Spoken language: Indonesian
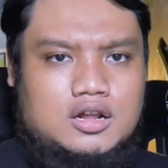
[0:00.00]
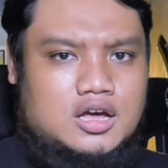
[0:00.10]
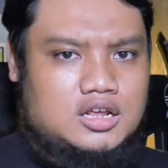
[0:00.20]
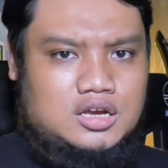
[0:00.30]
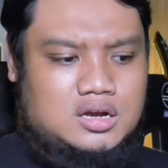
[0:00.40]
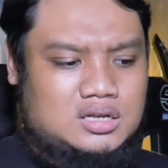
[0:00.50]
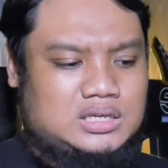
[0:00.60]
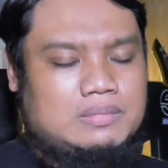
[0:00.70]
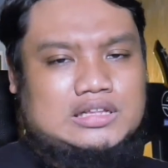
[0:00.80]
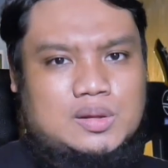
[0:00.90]
dari
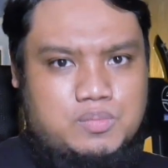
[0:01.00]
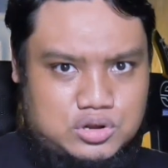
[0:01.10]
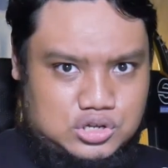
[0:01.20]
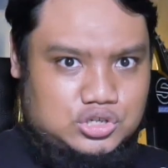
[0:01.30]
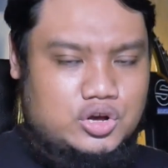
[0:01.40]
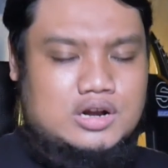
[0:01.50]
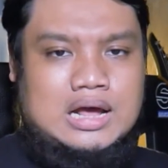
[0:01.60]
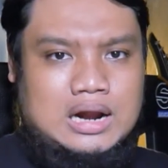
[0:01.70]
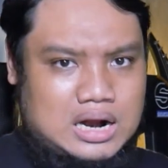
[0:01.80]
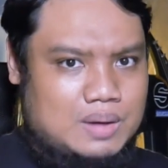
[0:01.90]
kecepatan prosesor
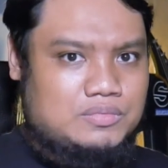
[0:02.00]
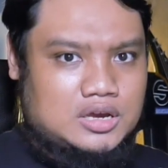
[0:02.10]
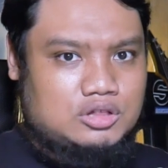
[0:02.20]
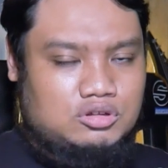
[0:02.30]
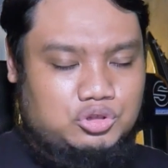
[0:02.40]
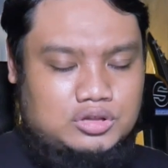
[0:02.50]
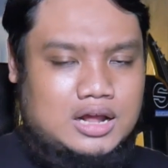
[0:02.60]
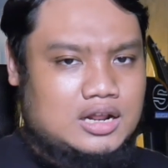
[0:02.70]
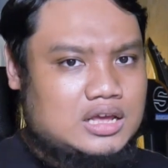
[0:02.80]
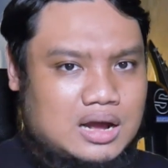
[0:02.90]
dan RAM-nya itu, itu
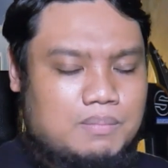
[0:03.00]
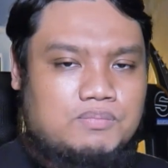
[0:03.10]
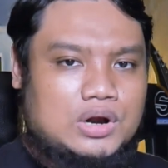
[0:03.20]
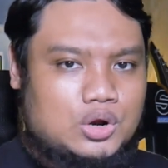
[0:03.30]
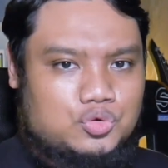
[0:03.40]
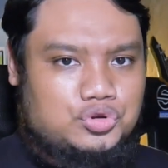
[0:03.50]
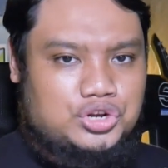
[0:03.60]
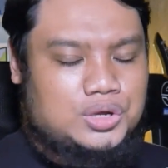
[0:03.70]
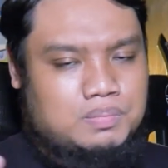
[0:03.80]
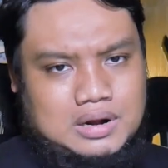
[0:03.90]
tadi yang perlu
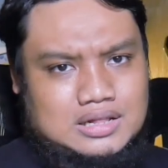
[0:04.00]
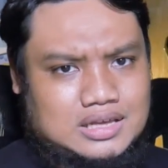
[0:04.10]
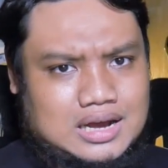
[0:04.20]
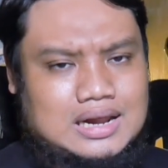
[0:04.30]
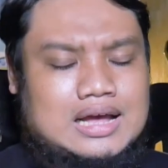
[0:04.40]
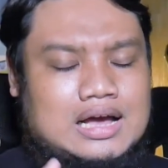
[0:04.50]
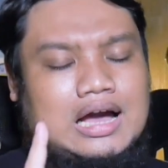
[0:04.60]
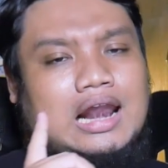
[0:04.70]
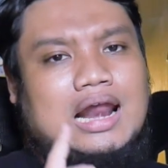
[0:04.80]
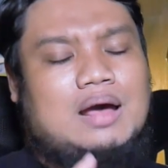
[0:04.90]
diperhatikan
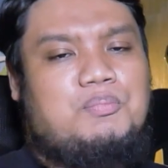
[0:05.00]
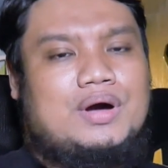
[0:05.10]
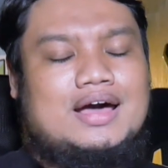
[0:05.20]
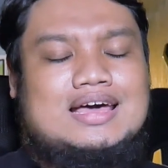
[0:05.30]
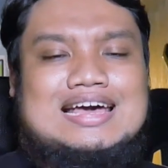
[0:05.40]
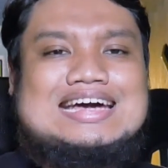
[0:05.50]
karena apa